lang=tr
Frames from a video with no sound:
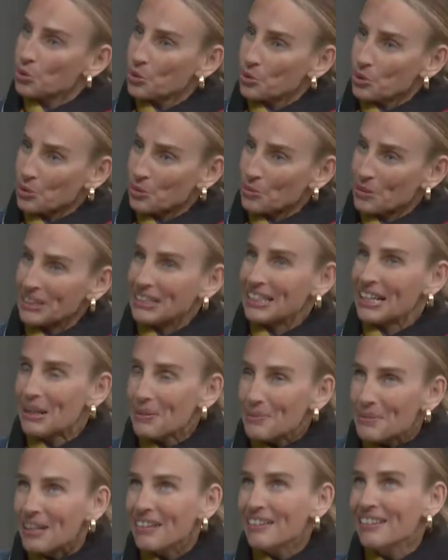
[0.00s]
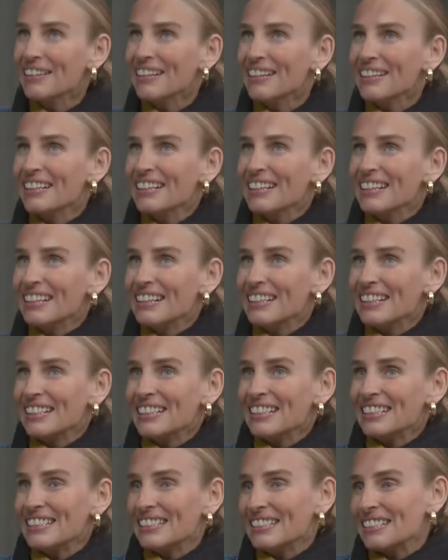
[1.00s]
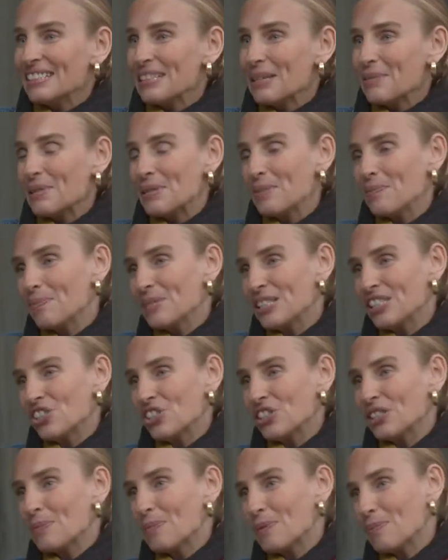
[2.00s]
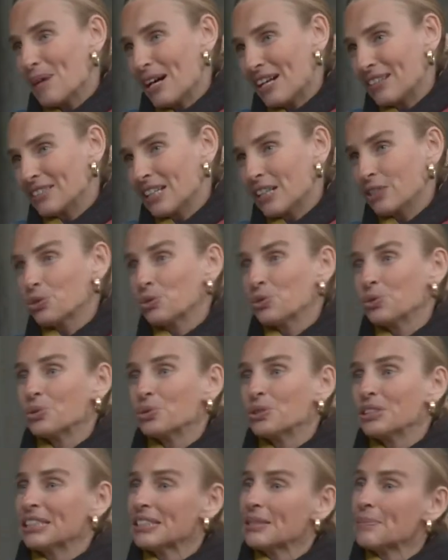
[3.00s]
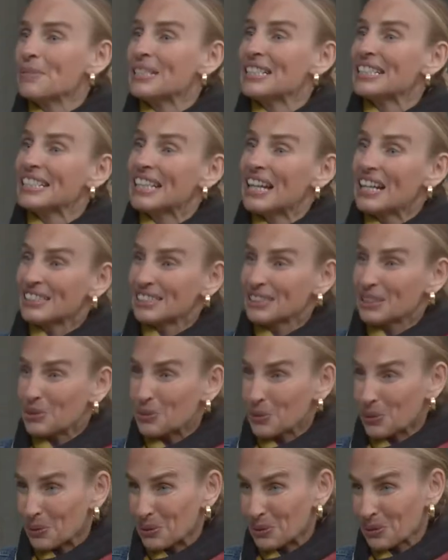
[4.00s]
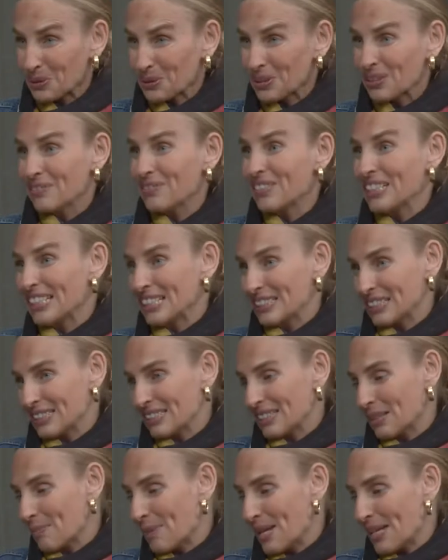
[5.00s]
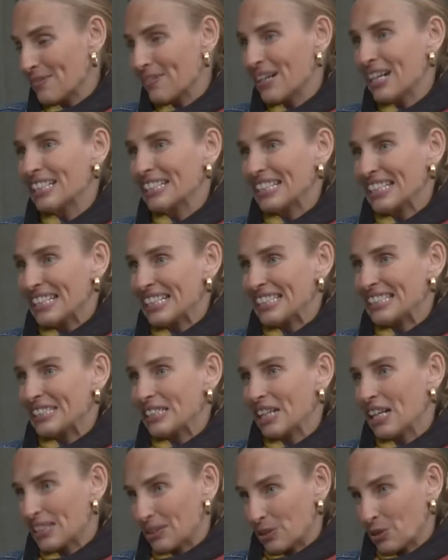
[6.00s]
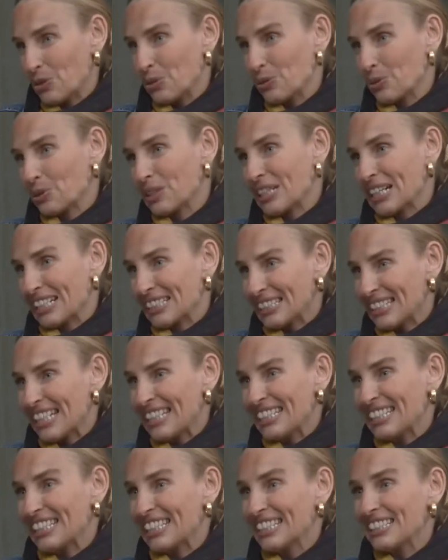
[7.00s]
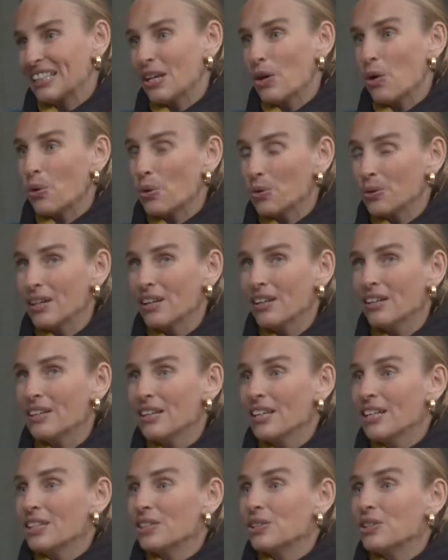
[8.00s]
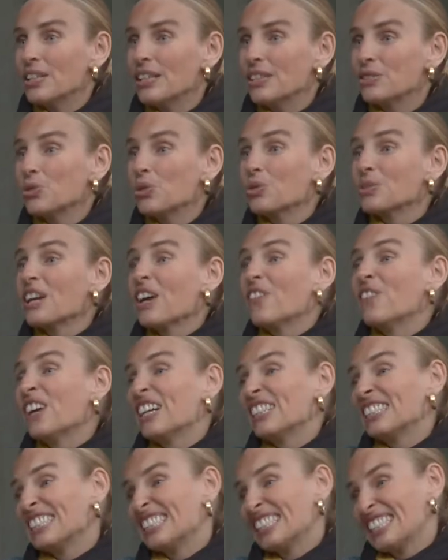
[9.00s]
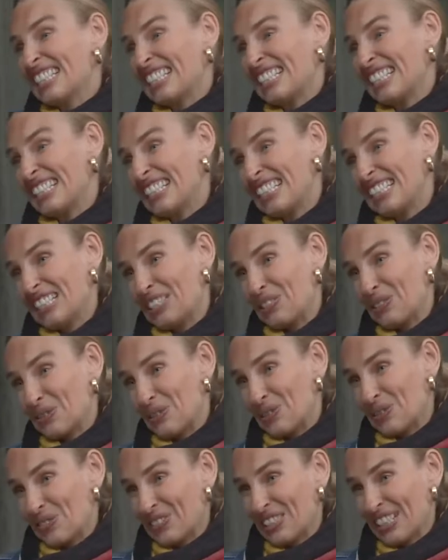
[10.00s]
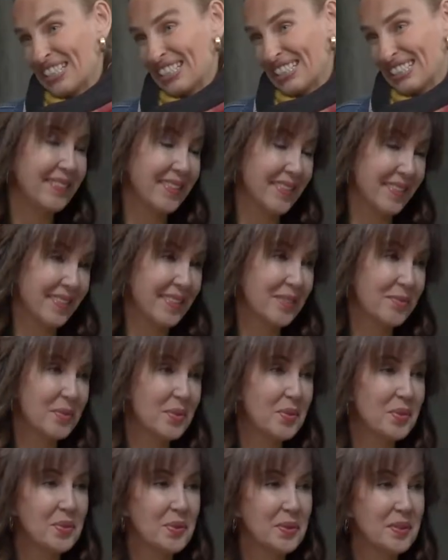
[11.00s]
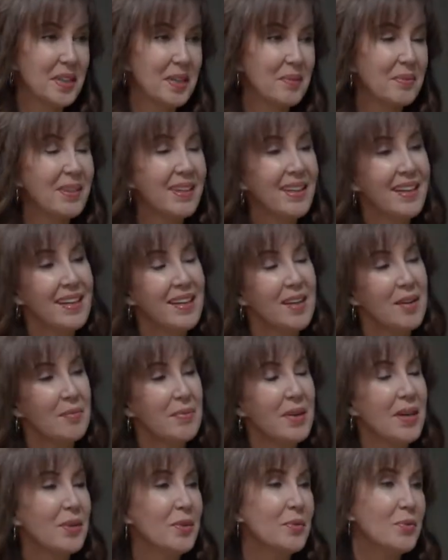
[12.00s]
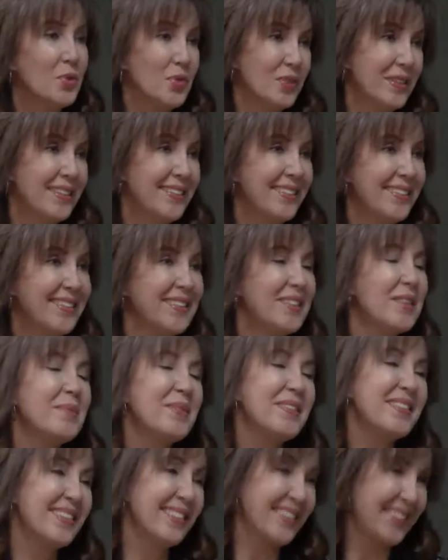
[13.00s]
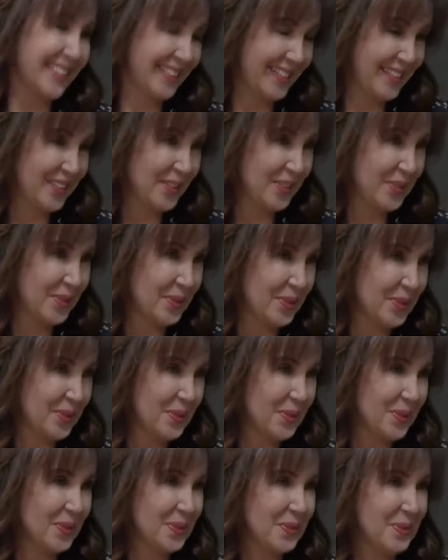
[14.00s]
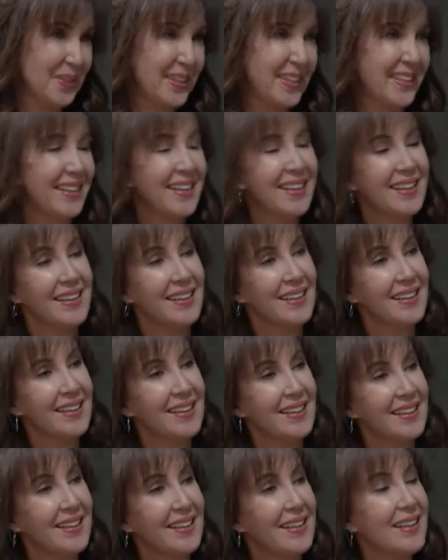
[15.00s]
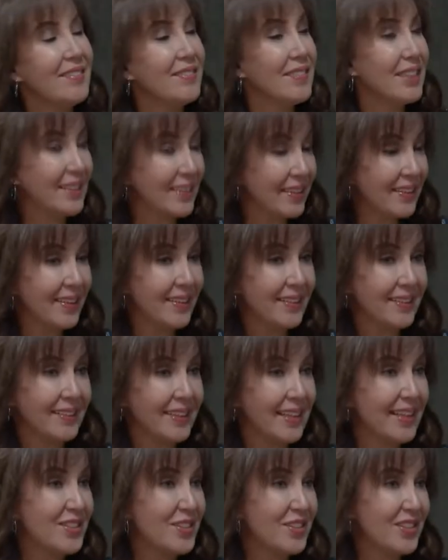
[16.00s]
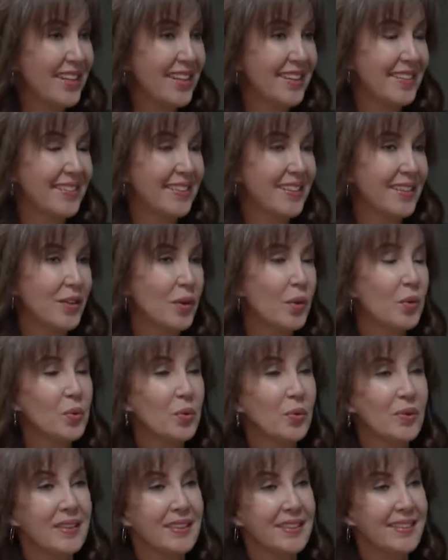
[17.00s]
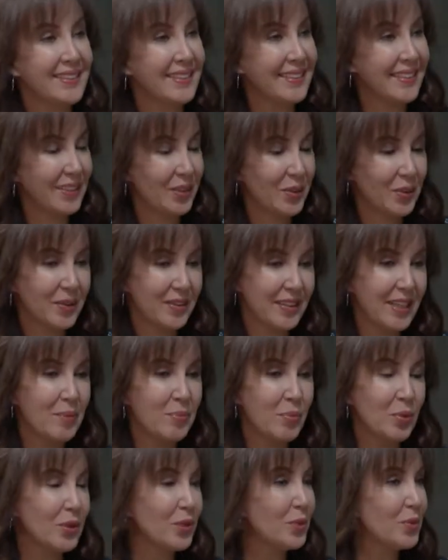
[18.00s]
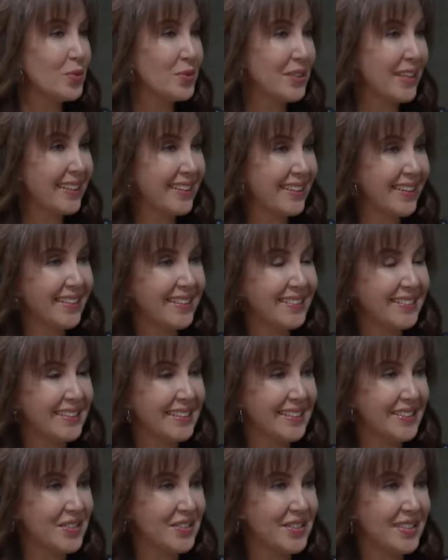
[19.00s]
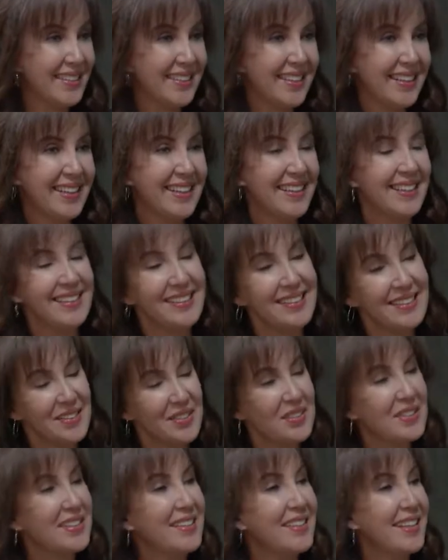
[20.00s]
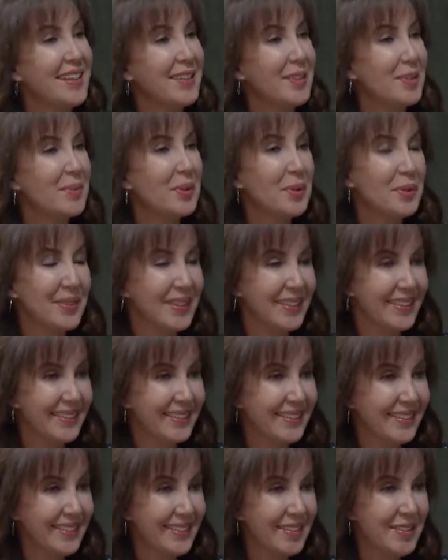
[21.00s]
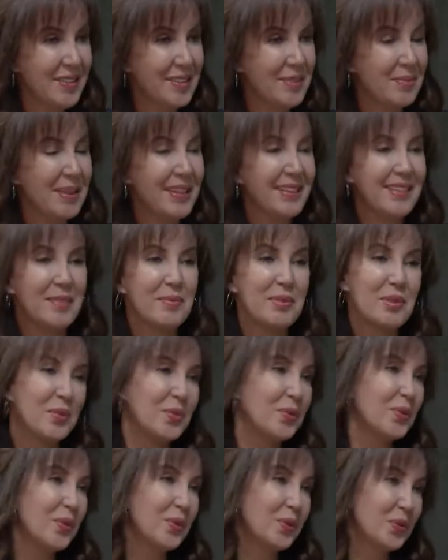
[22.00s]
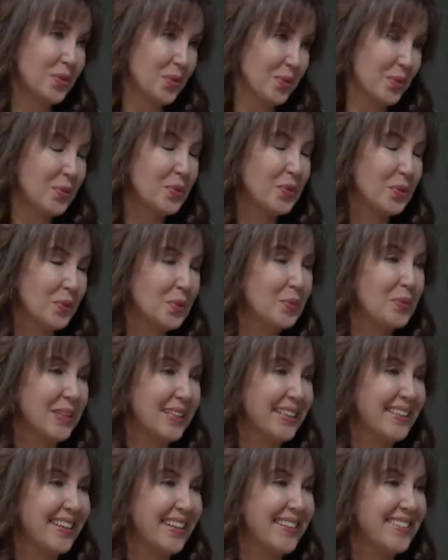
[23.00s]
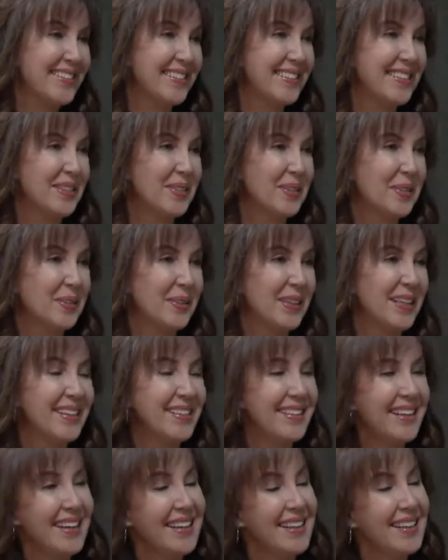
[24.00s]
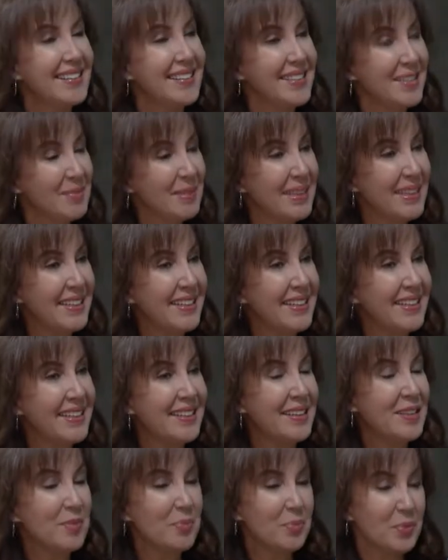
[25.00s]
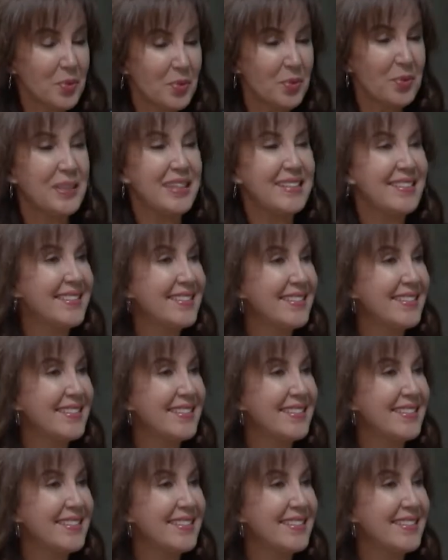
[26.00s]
doyurmalı ama e, ne bileyim bir içtiği bir bardak süt ya da bir kase yoğurt ve yanında meyveyle yediği ara öğün olarak kek yerine ona e, çok daha faydalı şekilde geri dönecek. Evet bu çok önemli. Malum şu anda Ramazan ayını yaşıyoruz ve e, evde kalan gençler de okullarındaki o tempodan uzak kaldığı için yetişkinler gibi onlar da e, belki birçoğu oruç tutmayı tercih ediyorlar. Şimdi e, bu süreç